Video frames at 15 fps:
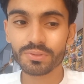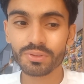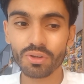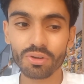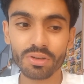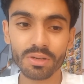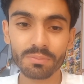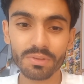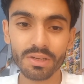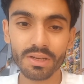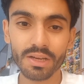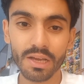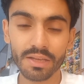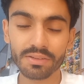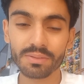शॉर्ट टर्म का
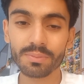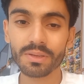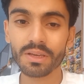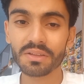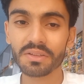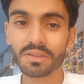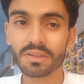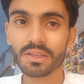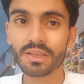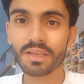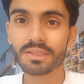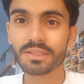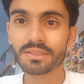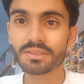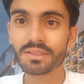ऐसे भी कह सकते हैं कि
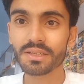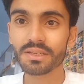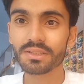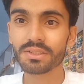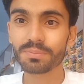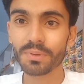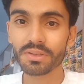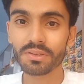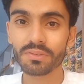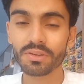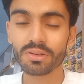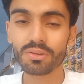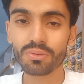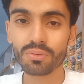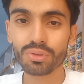जैसे कि स्पेसिफिक
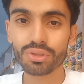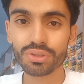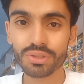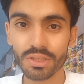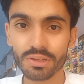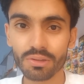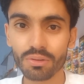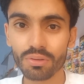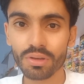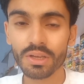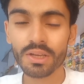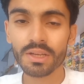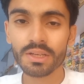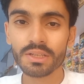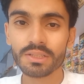लोग कुछ चंद लोग
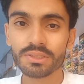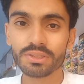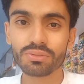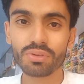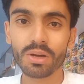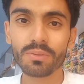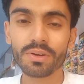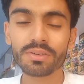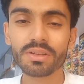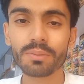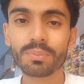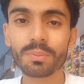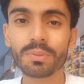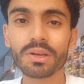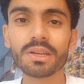जिनको आप व्हाट्सएप
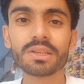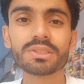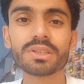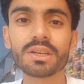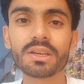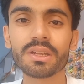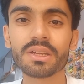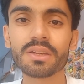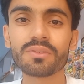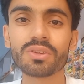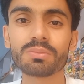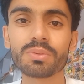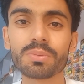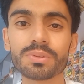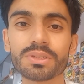पे अपना लिंक शेयर करेंगे
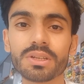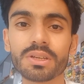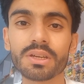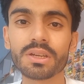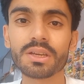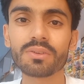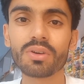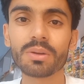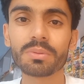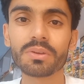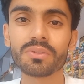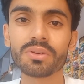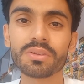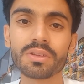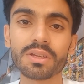फेसबुक पे शेयर करेंगे वो आपकी
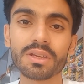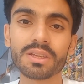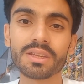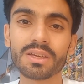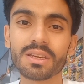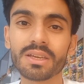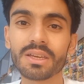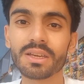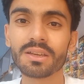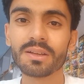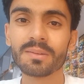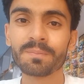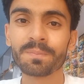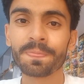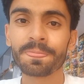वीडियोज़ आएंगे देखेंगे
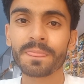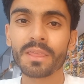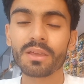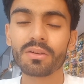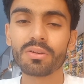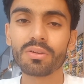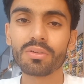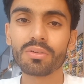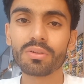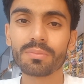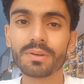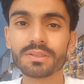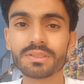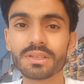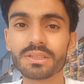और
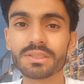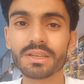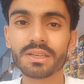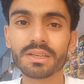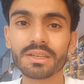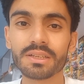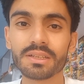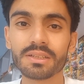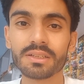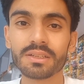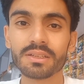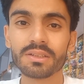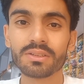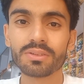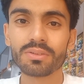बस चले जाएंगे
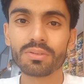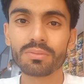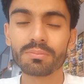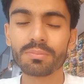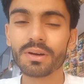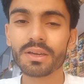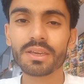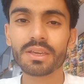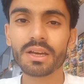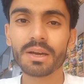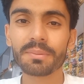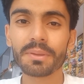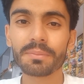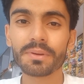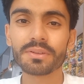बाकी
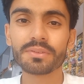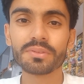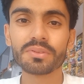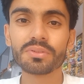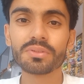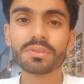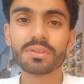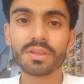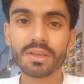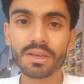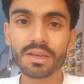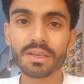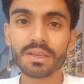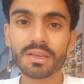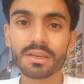आपके पास व्यूज़ नहीं
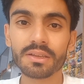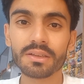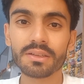आएंगे